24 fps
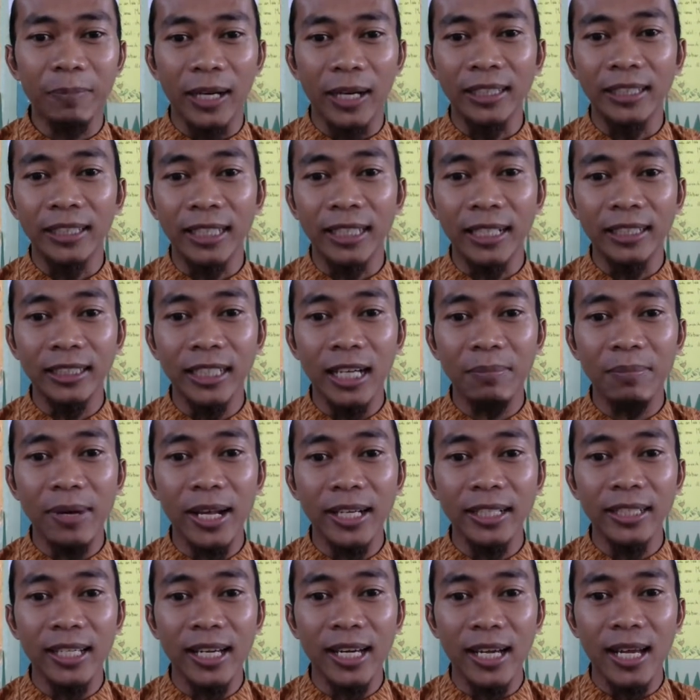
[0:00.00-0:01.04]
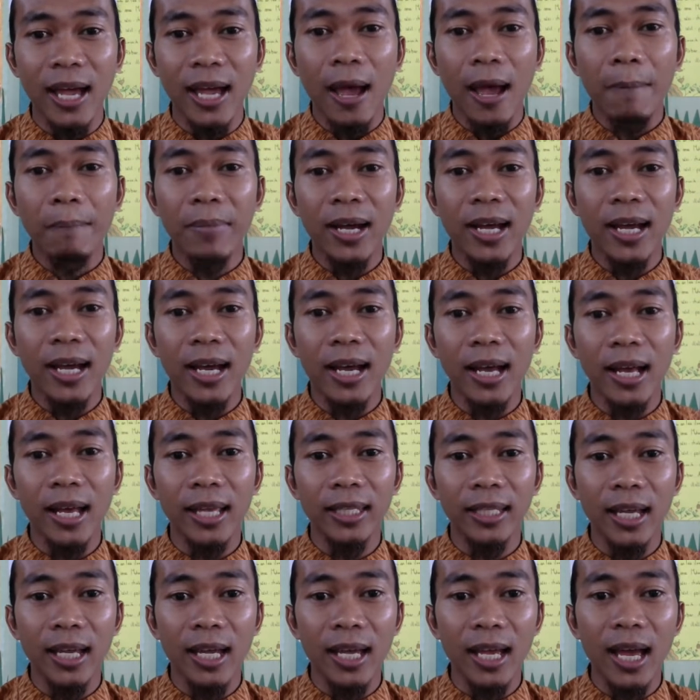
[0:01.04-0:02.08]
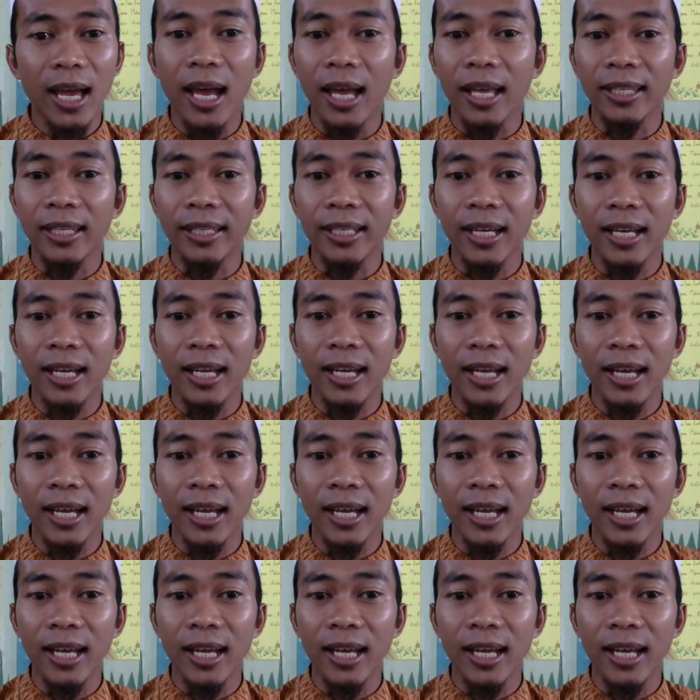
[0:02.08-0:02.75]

Perhatikan gambarnya. Mahaza, haza.